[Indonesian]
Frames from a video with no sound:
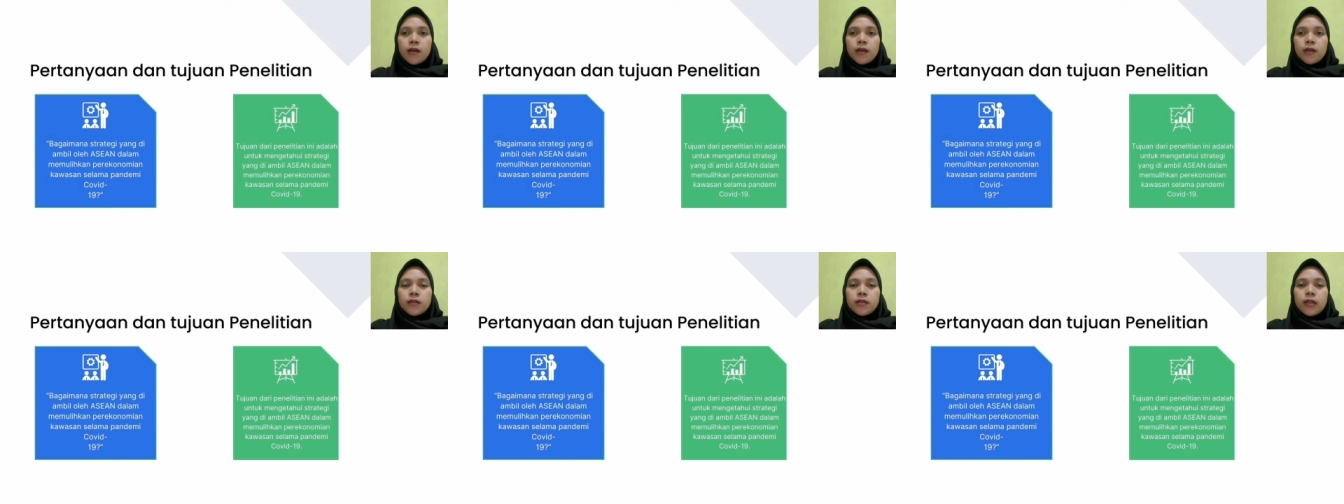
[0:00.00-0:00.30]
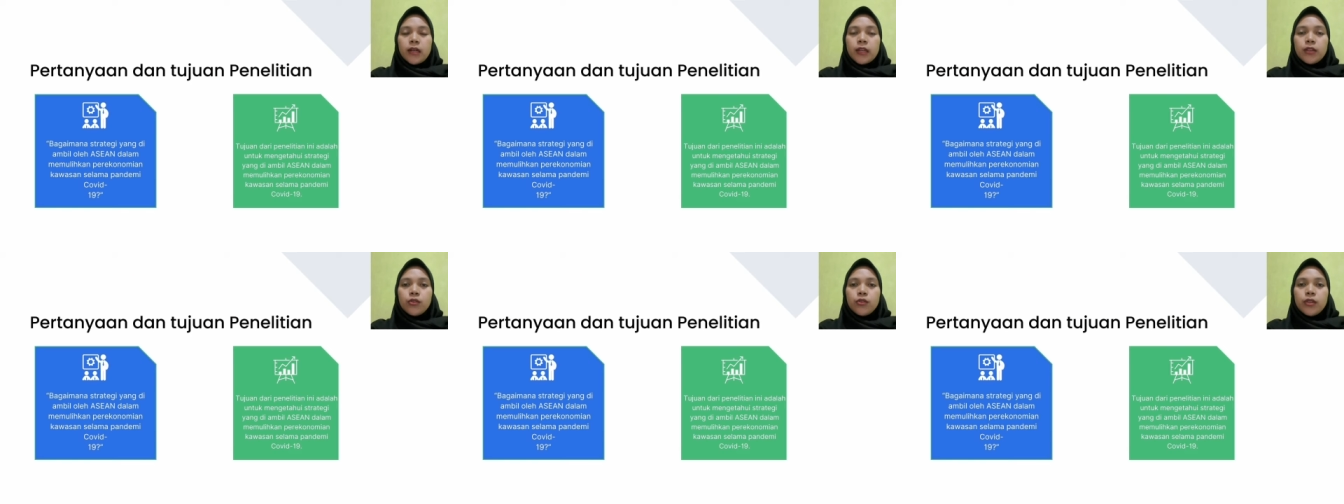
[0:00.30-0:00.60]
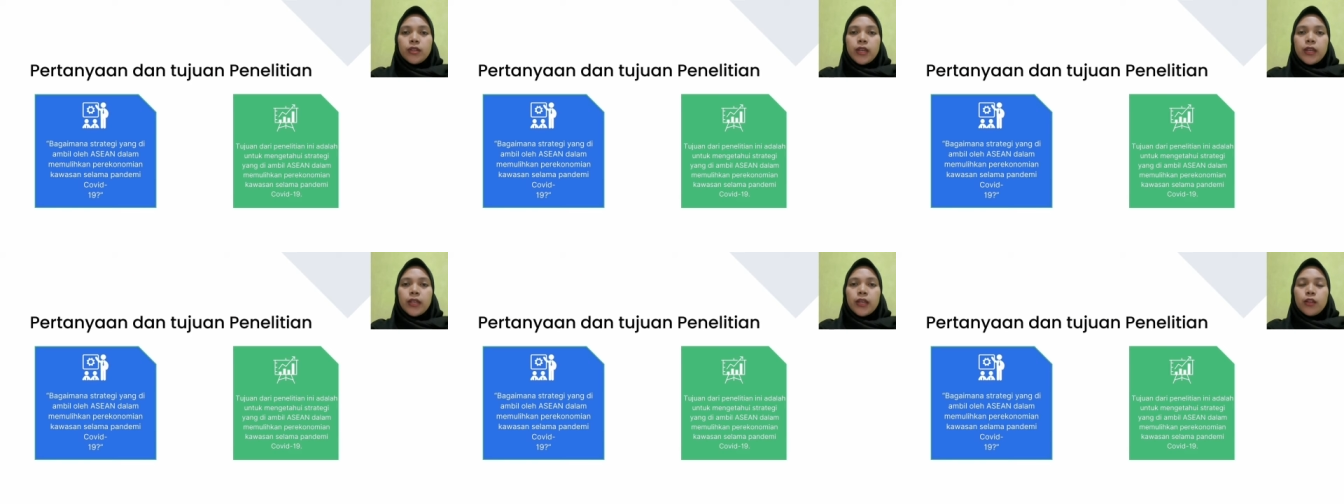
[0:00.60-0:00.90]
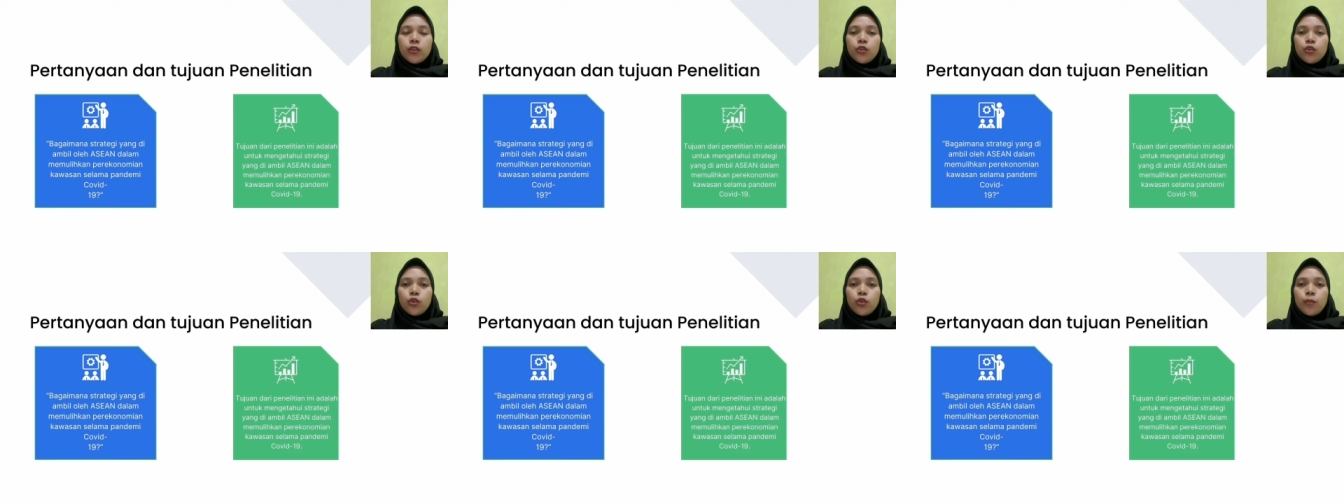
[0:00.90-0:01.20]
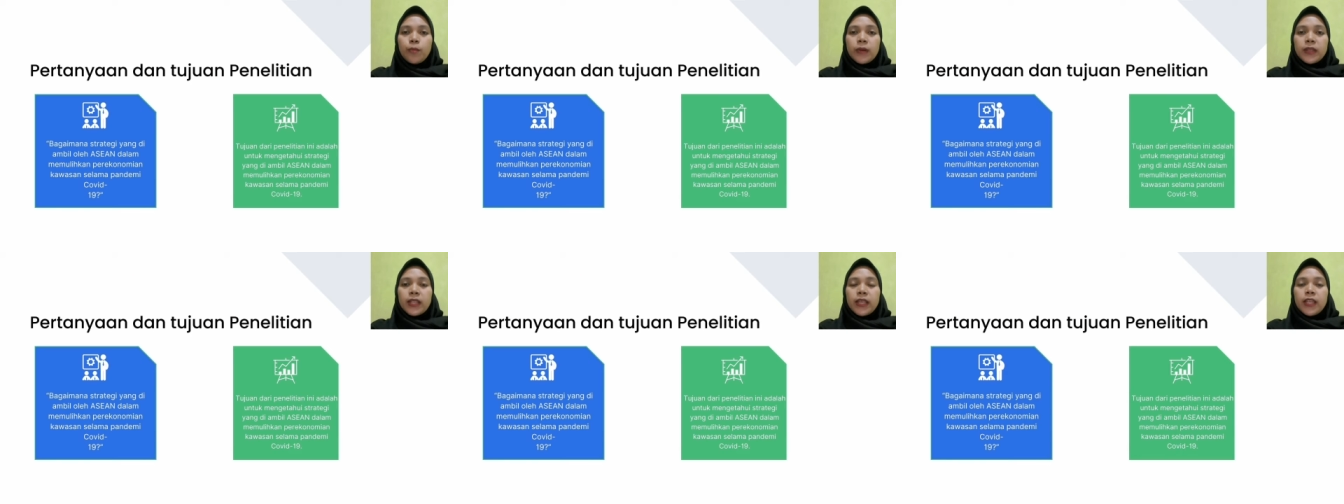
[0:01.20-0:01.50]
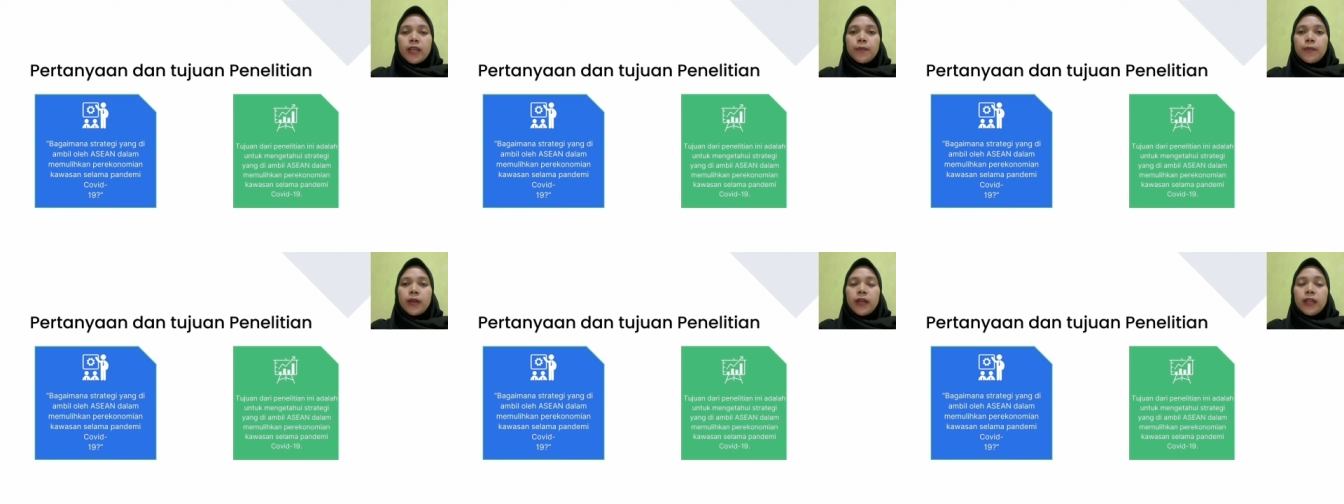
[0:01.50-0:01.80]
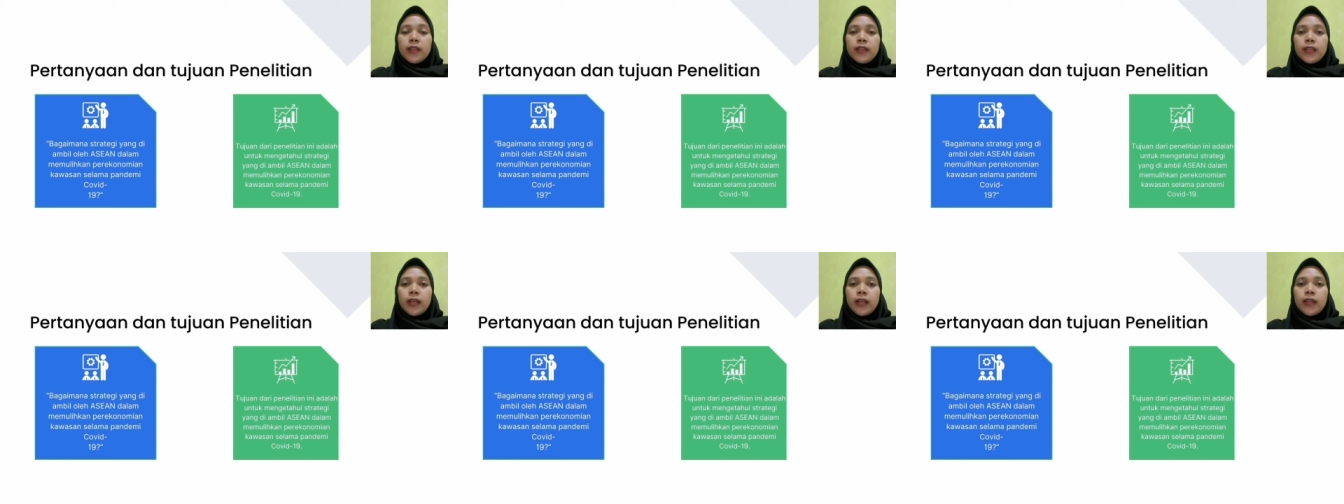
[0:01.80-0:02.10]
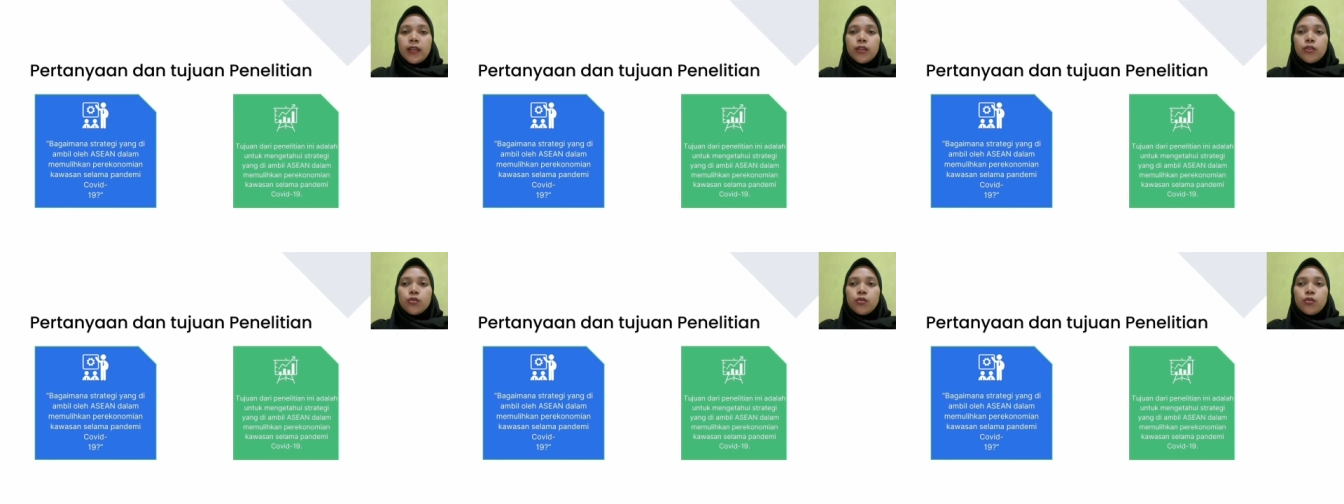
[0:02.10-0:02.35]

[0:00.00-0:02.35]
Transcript: Selanjutnya yaitu pertanyaan penelitian dan